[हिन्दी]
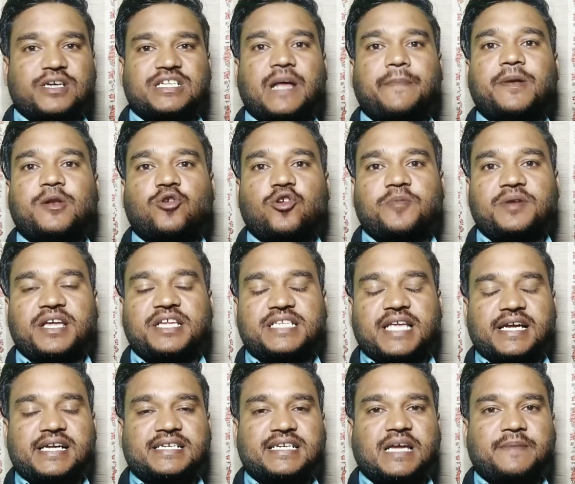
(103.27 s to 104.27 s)
तो ऐसा बिल्कुल भी नहीं
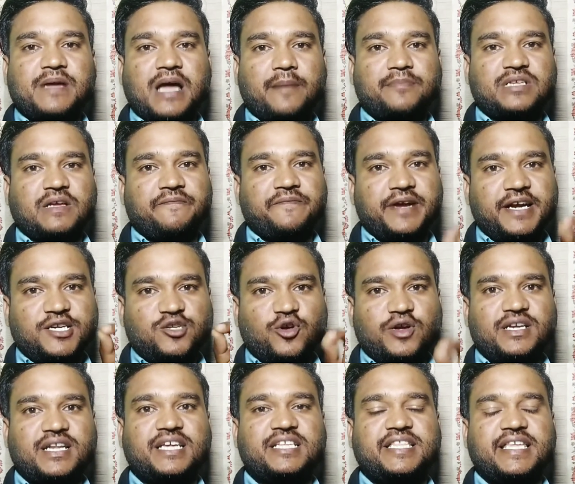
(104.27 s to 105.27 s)
चाहेंगे कि भाई हम जब वीडियो
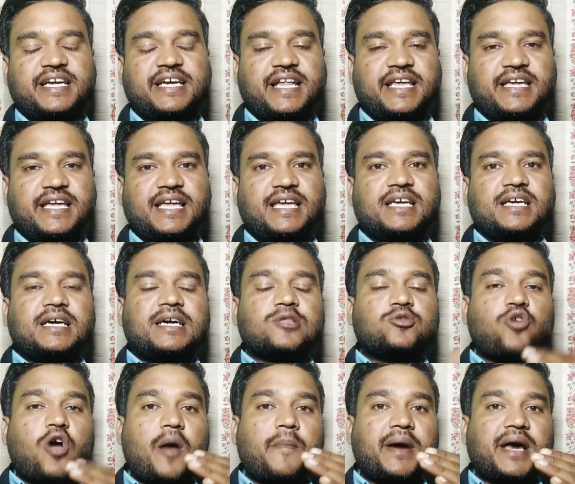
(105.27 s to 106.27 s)
ही नहीं देख रहे हैं
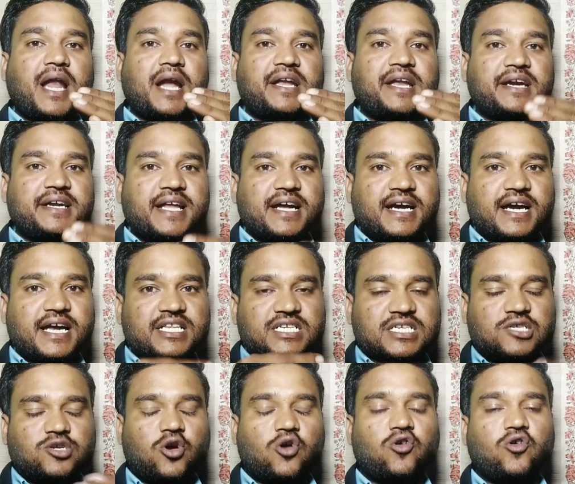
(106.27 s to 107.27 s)
तो हमारा डेटा खर्च
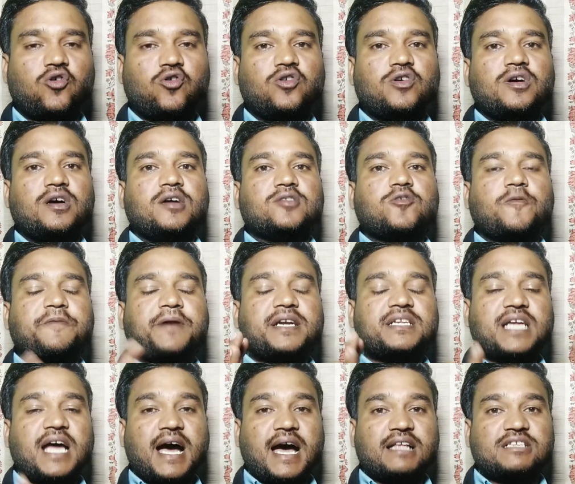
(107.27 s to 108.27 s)
क्यों हो तो
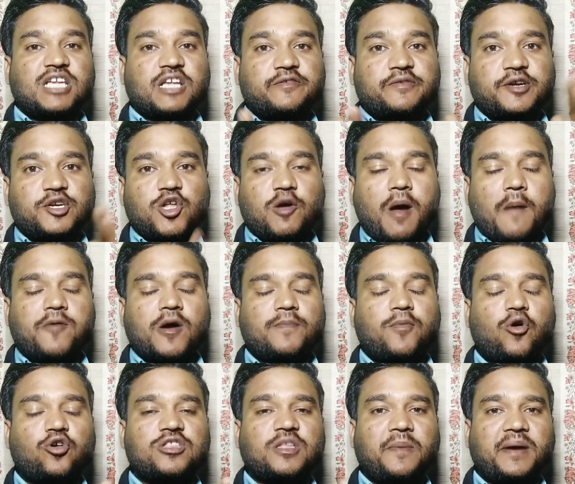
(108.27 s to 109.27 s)
फ्रेंड्स आज की इस वीडियो में आपको
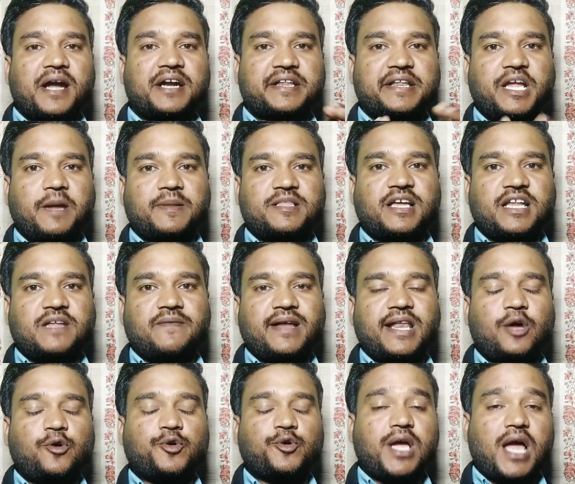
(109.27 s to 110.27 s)
बहुत ही बढ़िया ट्रिक बताने
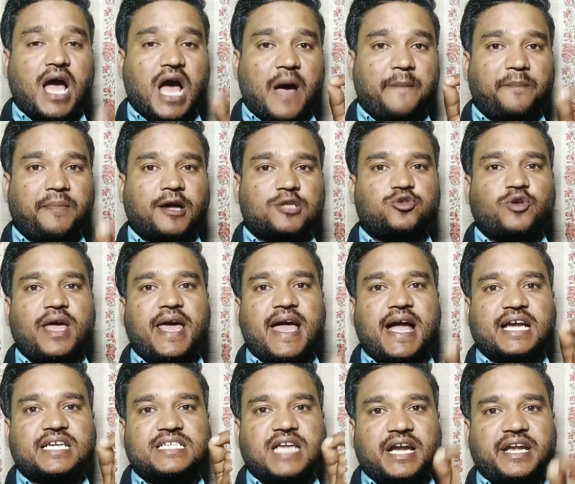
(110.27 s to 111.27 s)
वाला हूं कि आपका जो
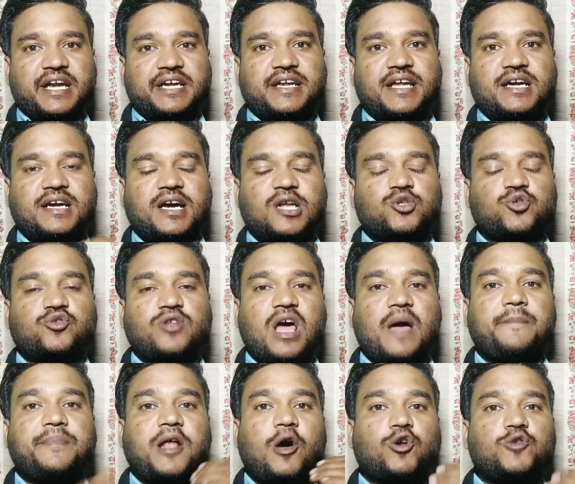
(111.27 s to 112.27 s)
एक्स्ट्रा डेटा खर्च हो रहा
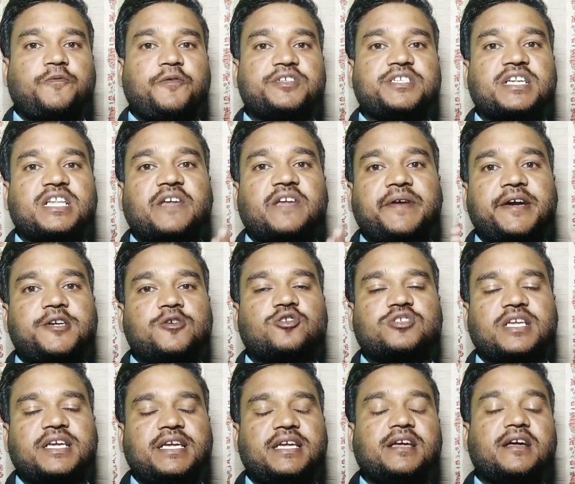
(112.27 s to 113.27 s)
है ब्राउज फीचर की वीडियो
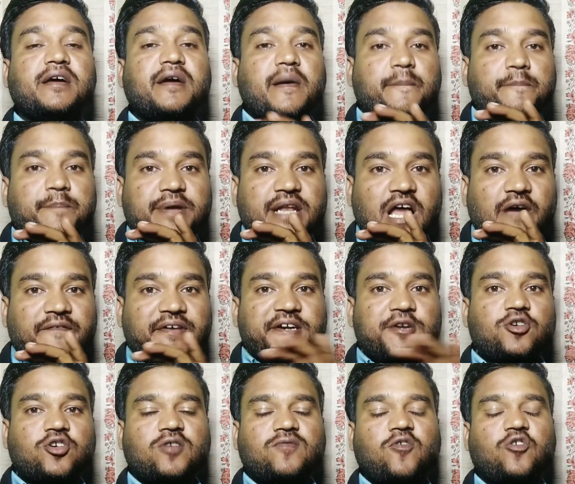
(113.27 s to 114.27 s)
से ही बिना
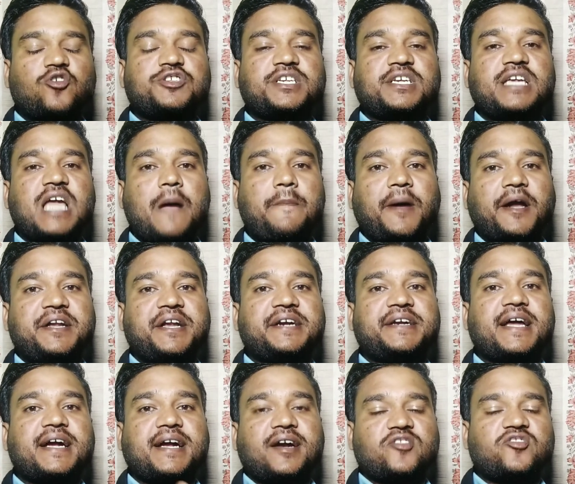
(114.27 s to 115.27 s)
वीडियो को वॉच किए आपका
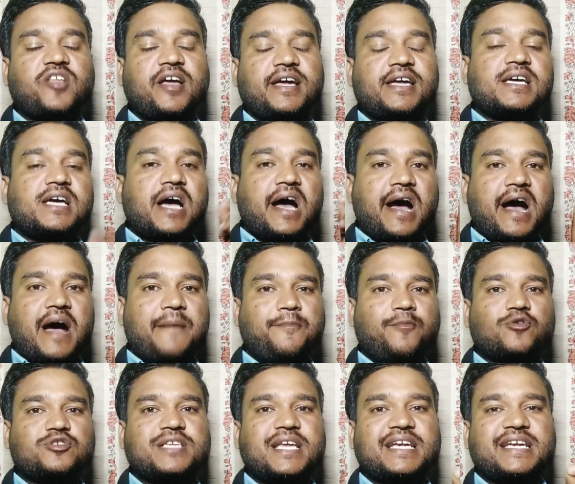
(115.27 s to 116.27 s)
डेटा कटता है
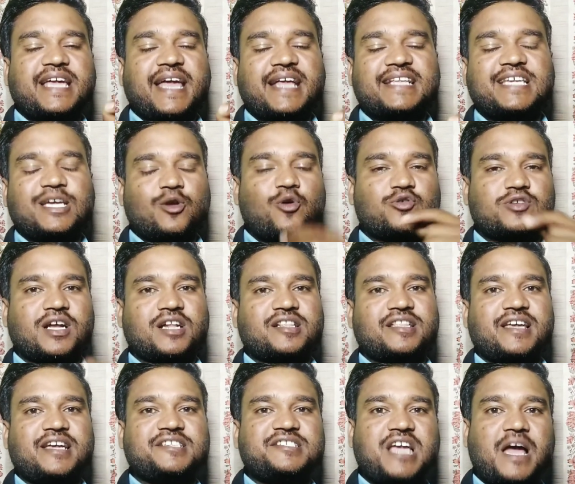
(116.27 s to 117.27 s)
आप उसे कैसे रोक
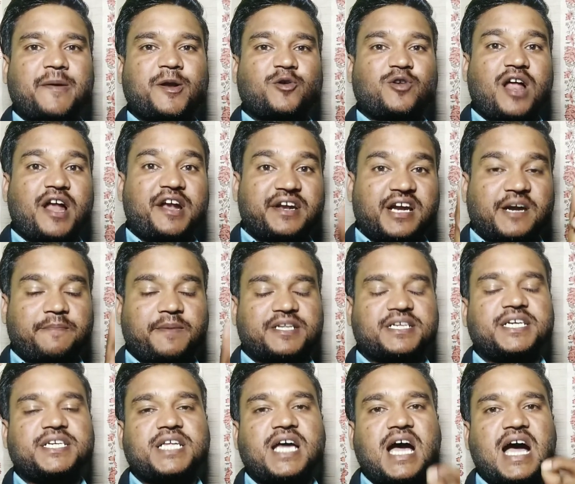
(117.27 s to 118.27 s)
सकते हैं जी हाँ बिल्कुल हंड्रेड
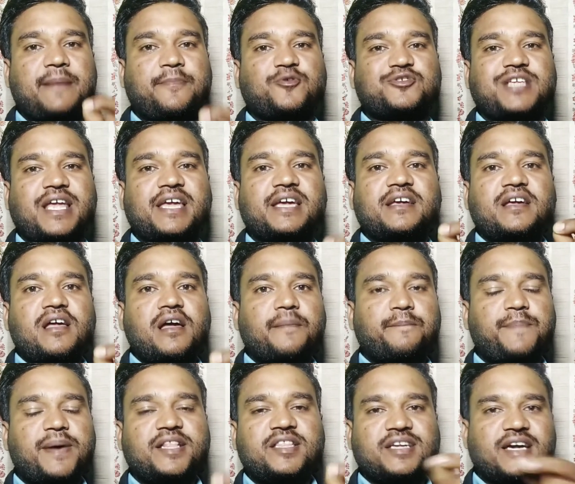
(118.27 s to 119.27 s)
परसेंट आप उसे
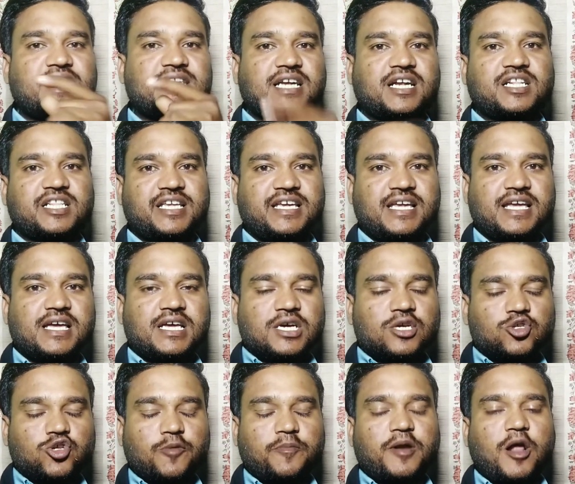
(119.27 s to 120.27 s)
बंद कर सकते हैं
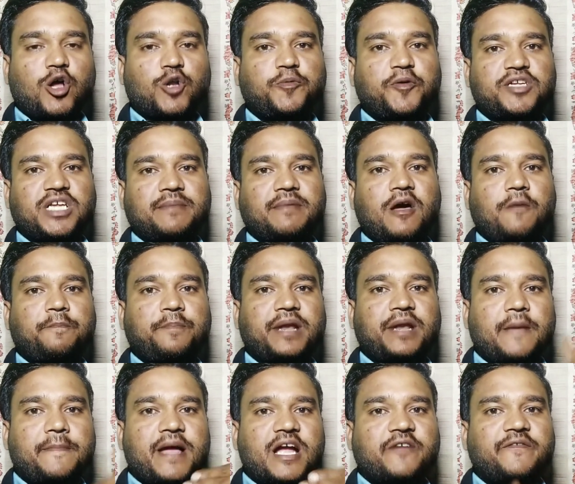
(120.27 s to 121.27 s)
जो ब्राउज फीचर में
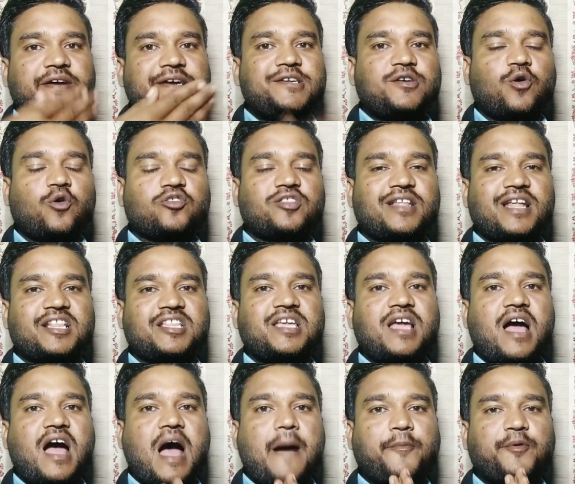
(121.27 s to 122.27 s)
प्लेबैक वीडियो होती रहती
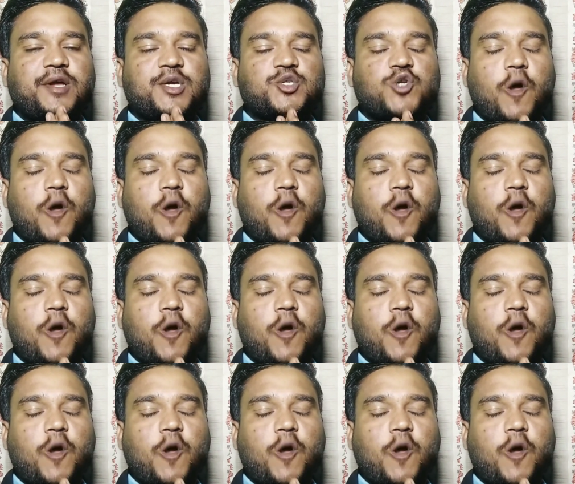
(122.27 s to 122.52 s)
है आप उन्हें